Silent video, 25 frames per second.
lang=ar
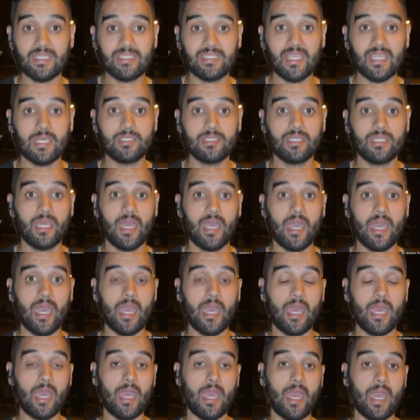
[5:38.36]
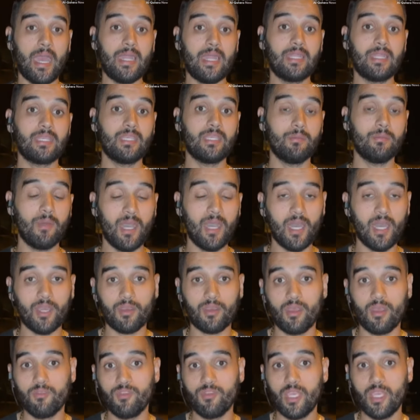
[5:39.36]
الساسة آه،
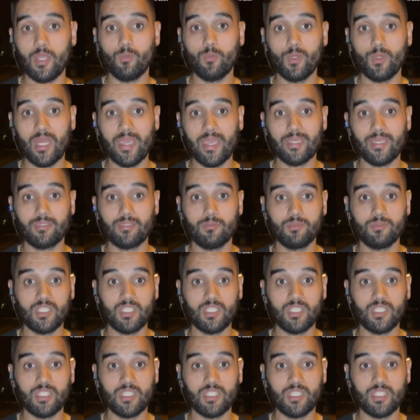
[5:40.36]
الكبار في الولايات